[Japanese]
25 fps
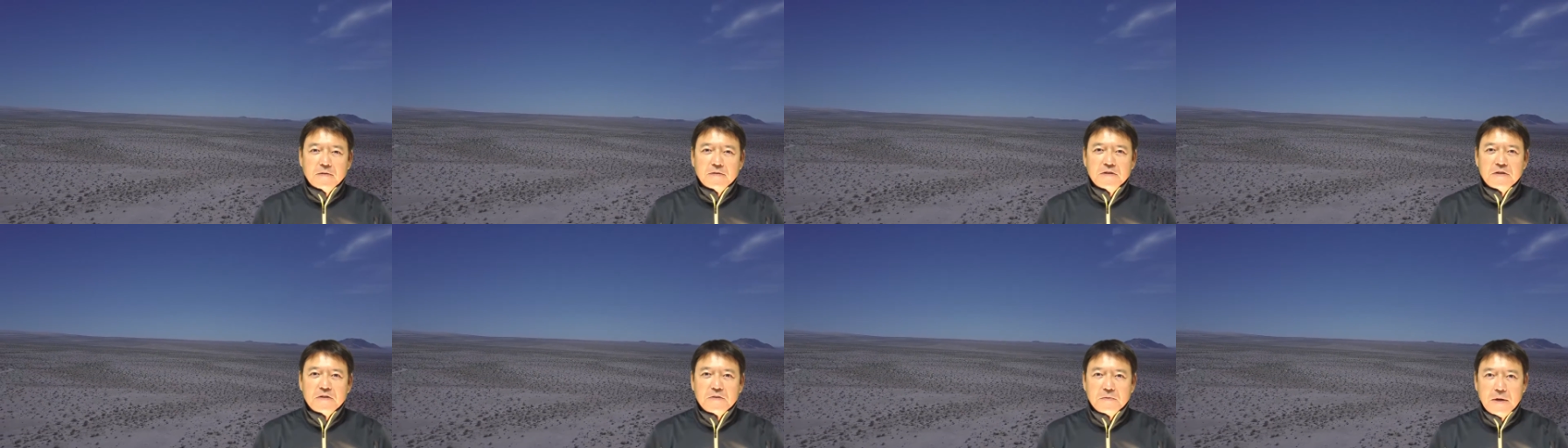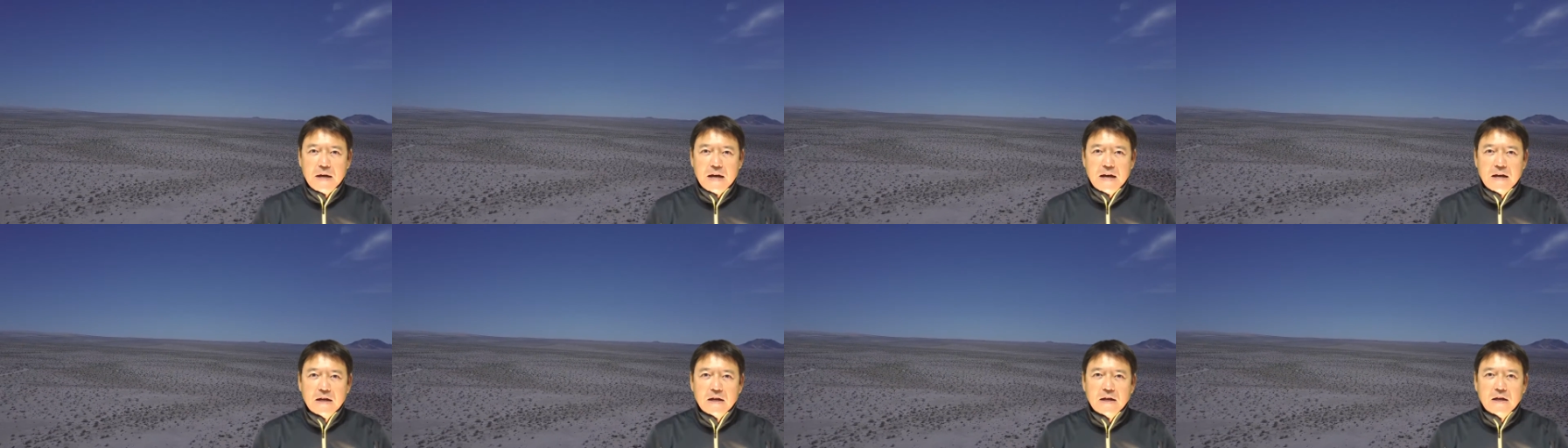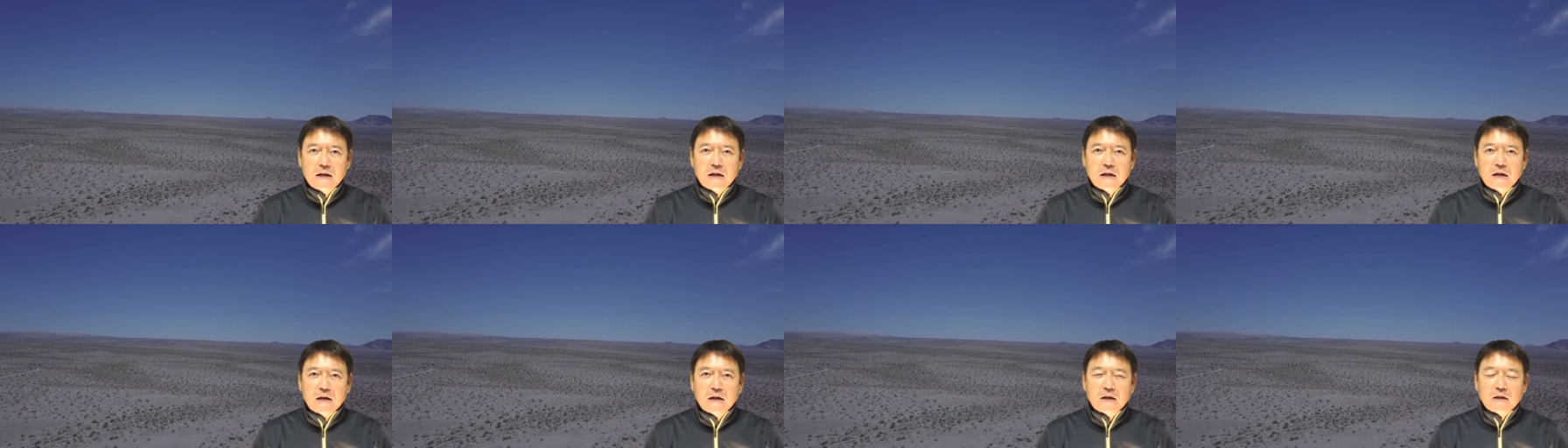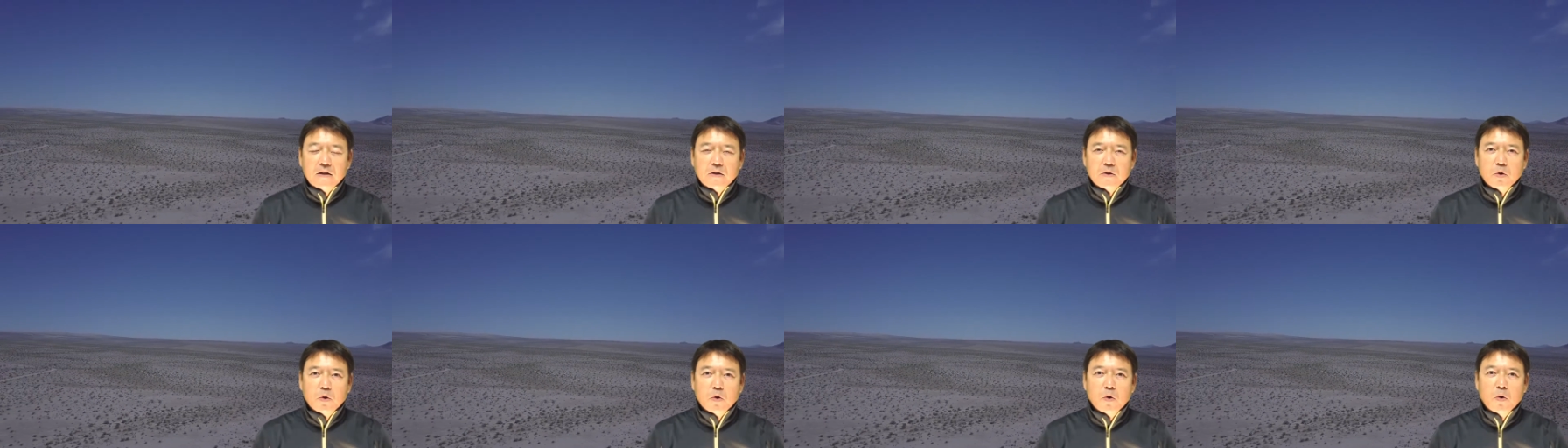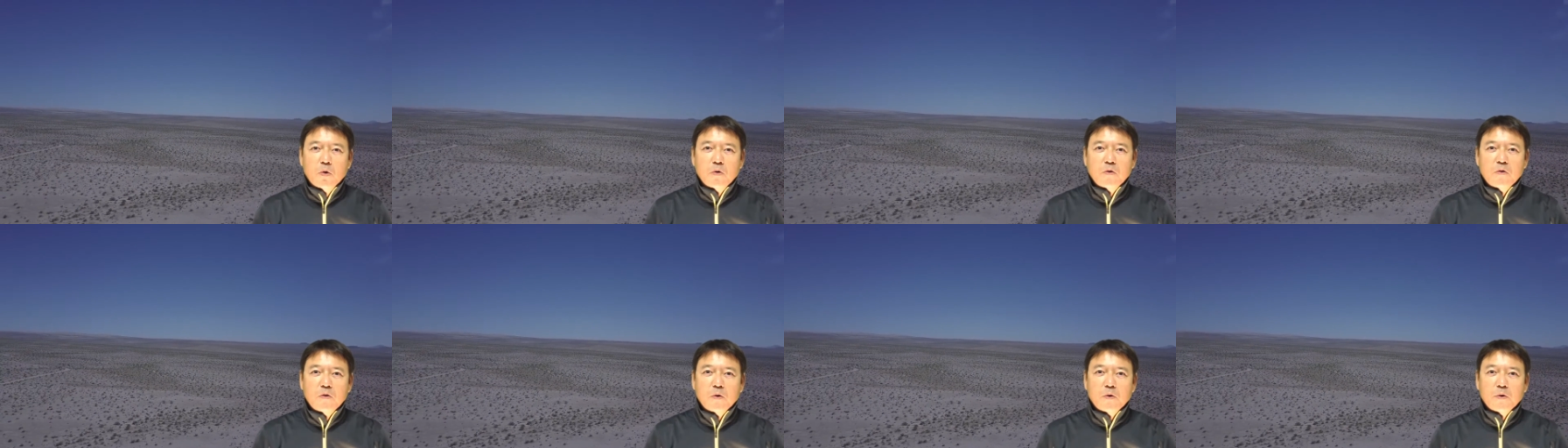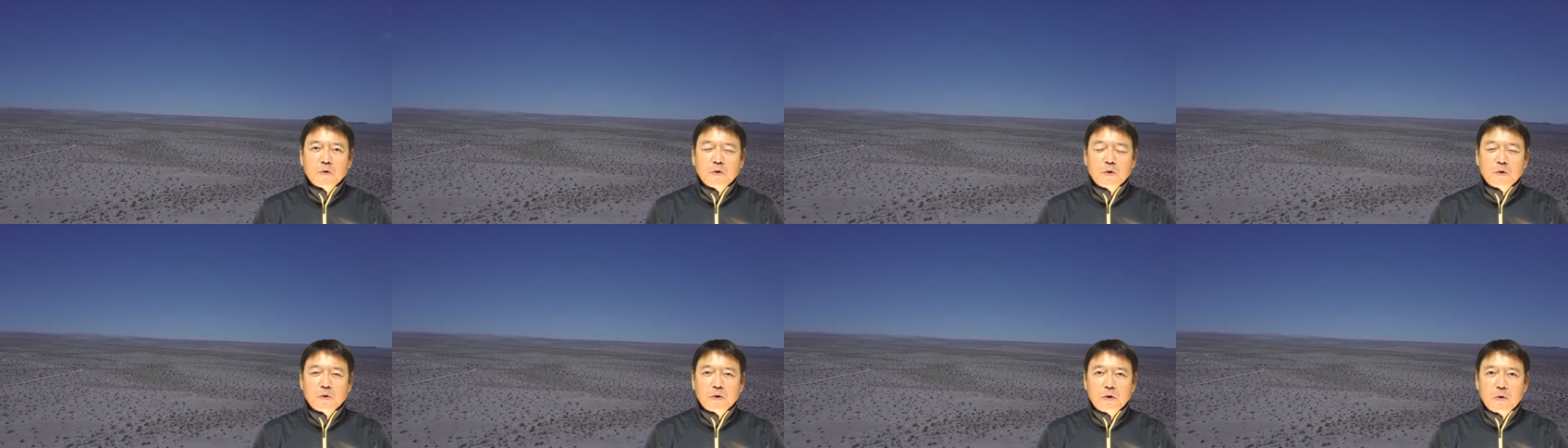実はドローン
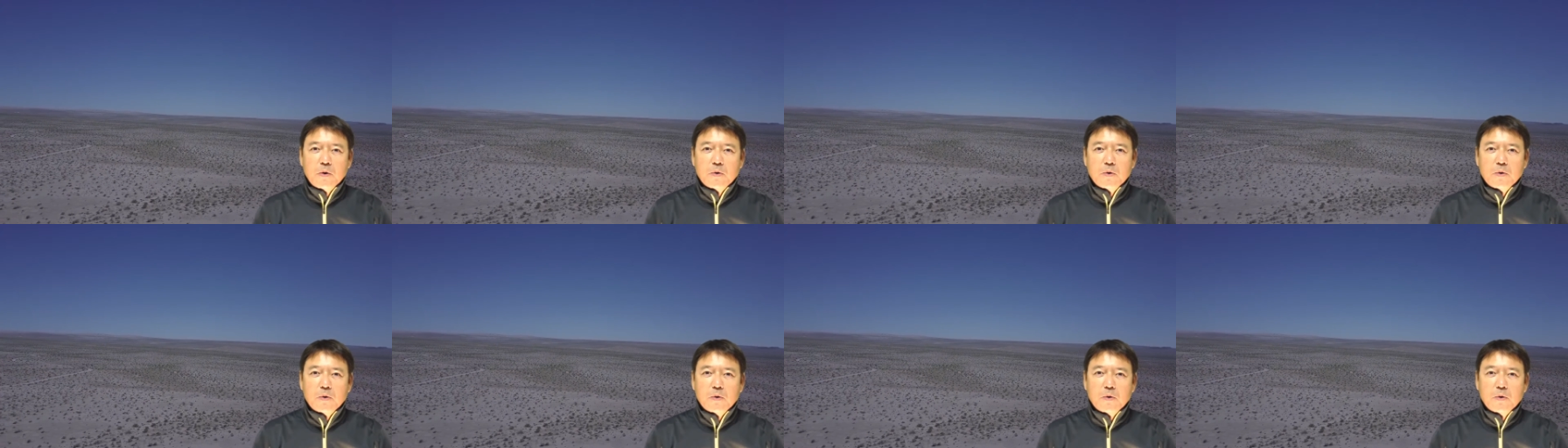測量で